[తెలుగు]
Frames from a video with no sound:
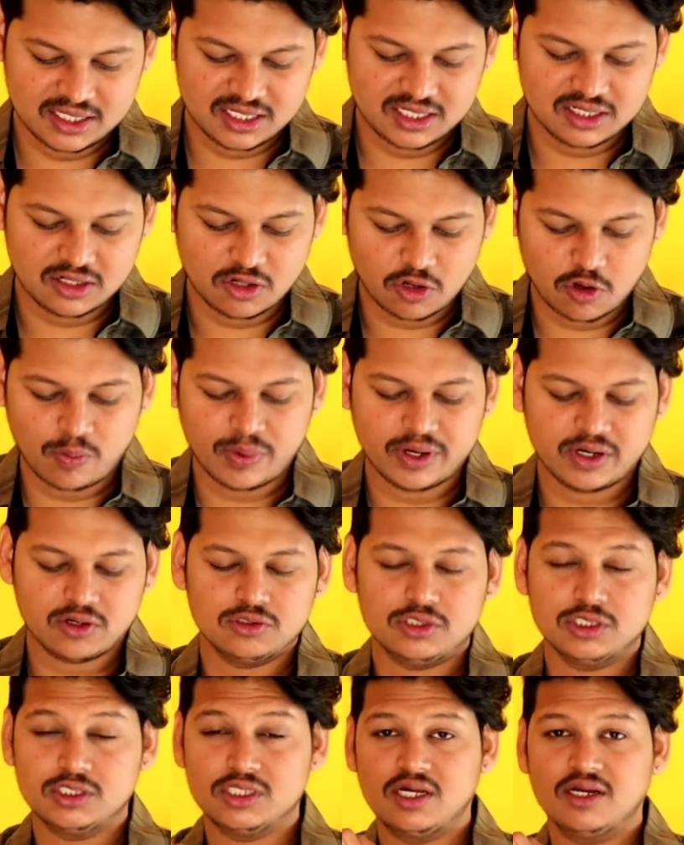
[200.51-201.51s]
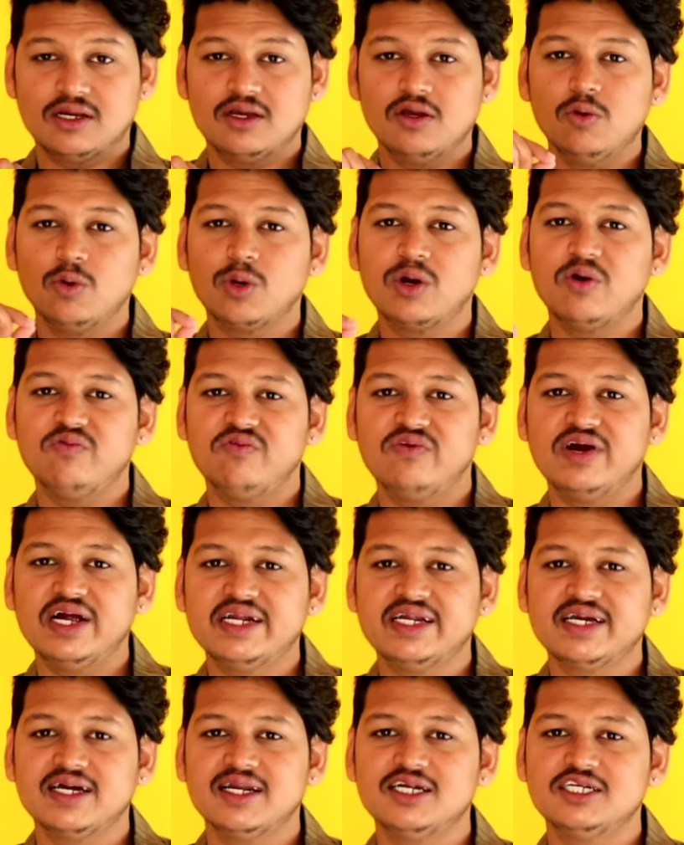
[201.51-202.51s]
దీని లోపలికి వచ్చేసరికి ఒక
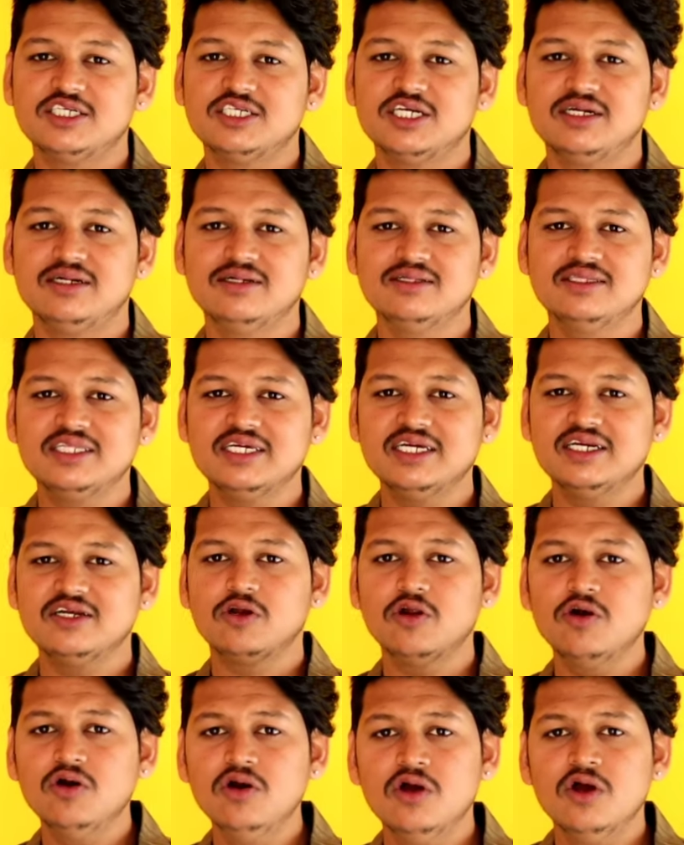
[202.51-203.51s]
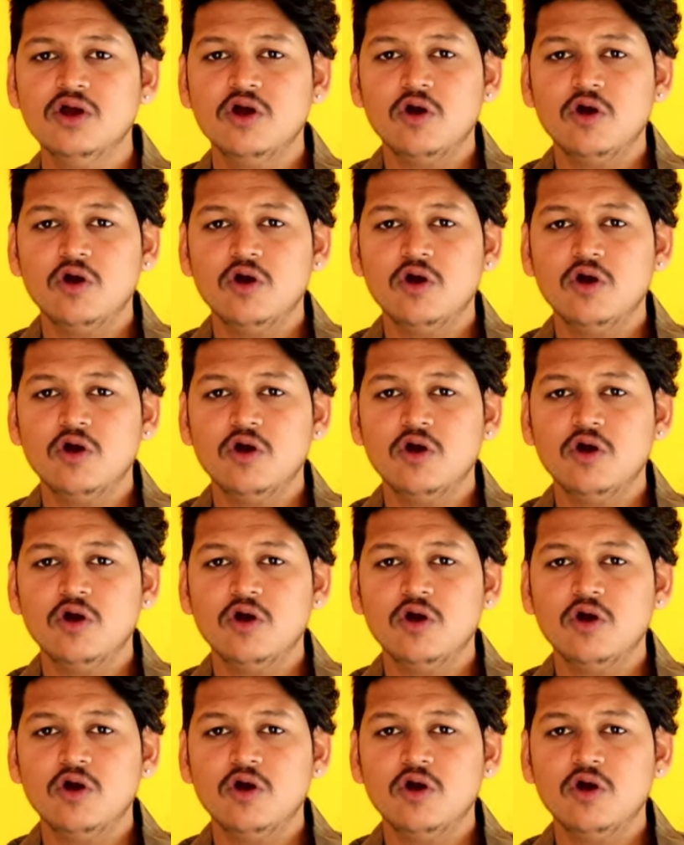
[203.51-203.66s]
వైట్ కలర్ షర్ట్ దీంట్లో